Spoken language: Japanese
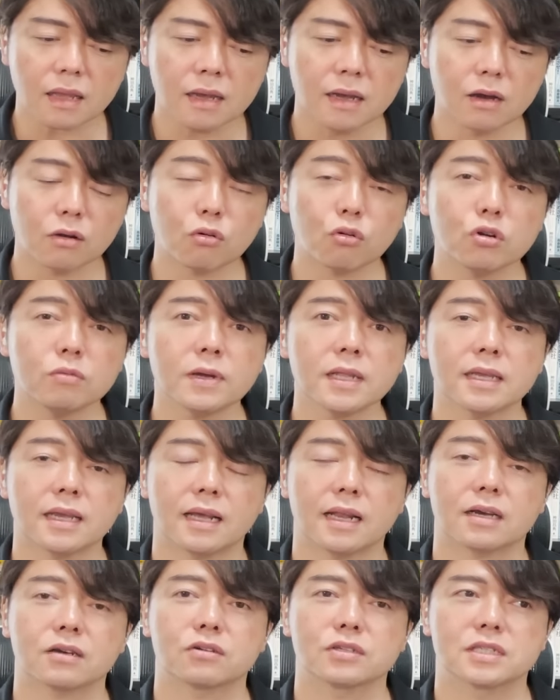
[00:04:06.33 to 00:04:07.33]
あ、ここまで
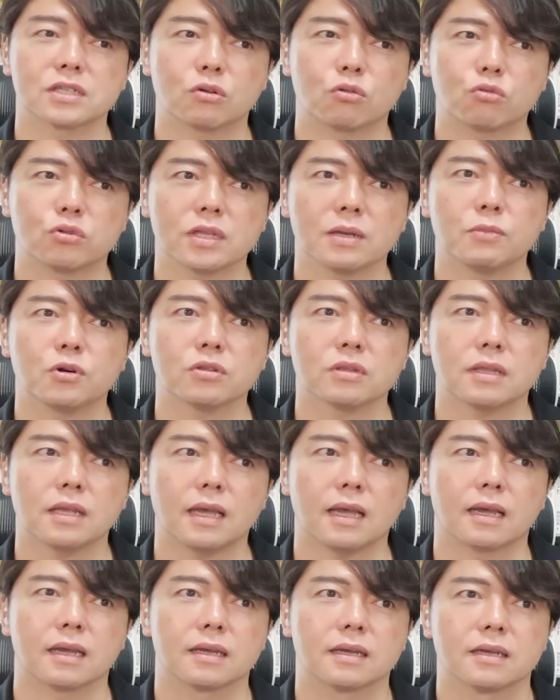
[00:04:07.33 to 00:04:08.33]
下落して、ここで揉ん
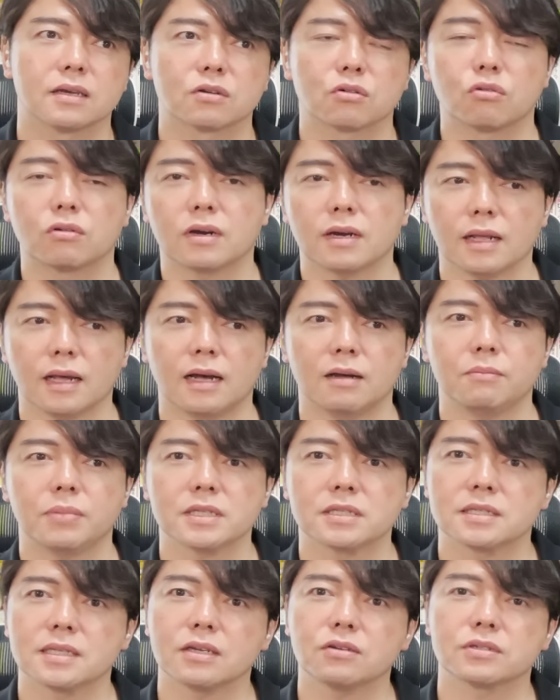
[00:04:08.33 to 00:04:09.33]
で、ここから反
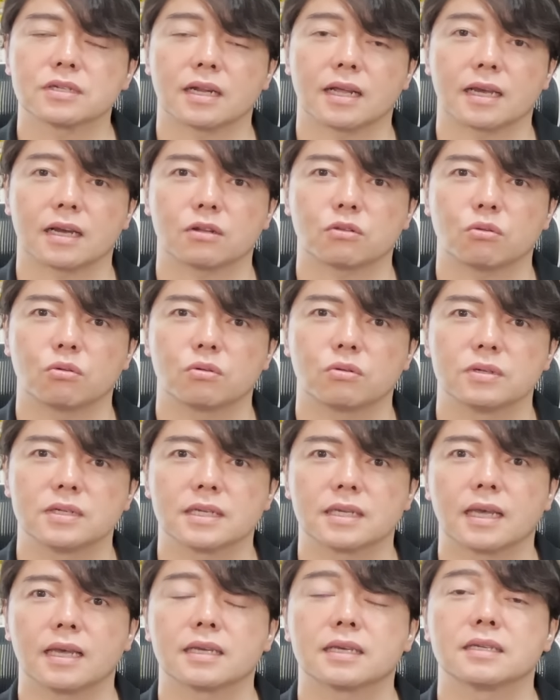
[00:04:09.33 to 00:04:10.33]
発していくんじゃないかと、
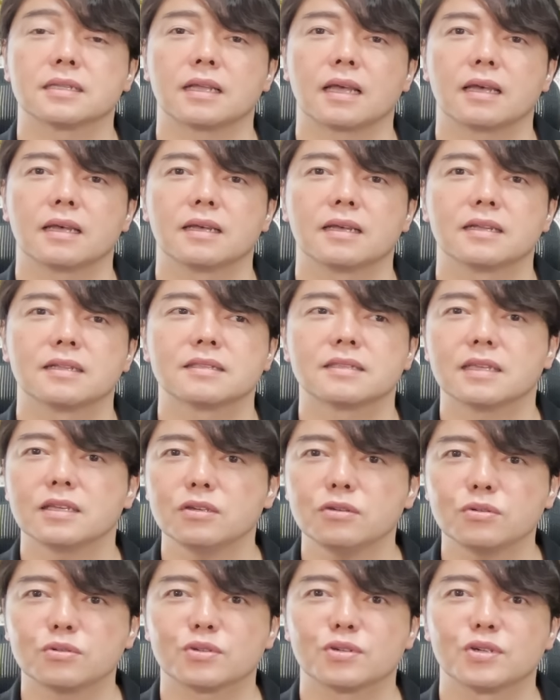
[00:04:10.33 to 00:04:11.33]
日経平均ね。って
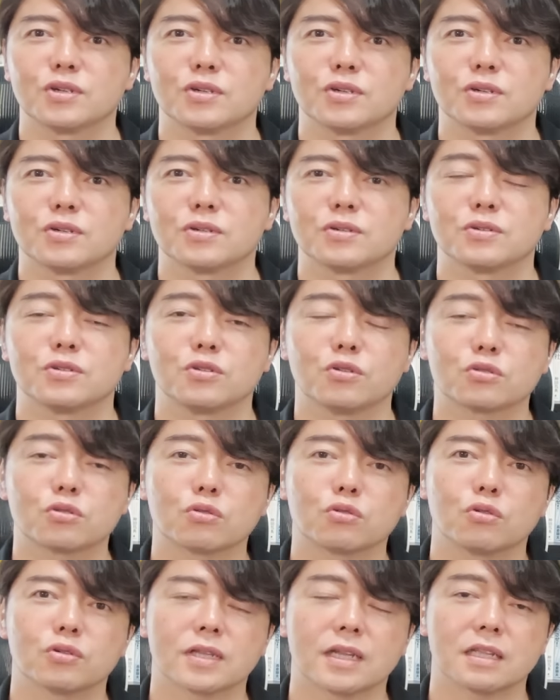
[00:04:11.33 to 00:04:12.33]
いう予
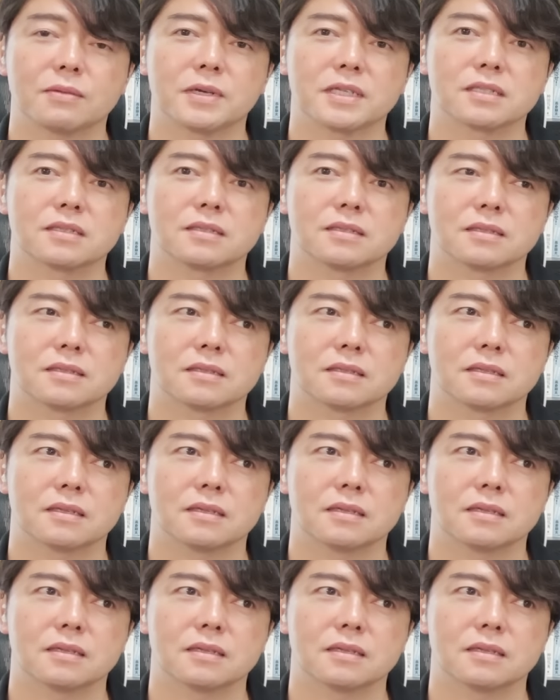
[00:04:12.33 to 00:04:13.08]
測を立てます。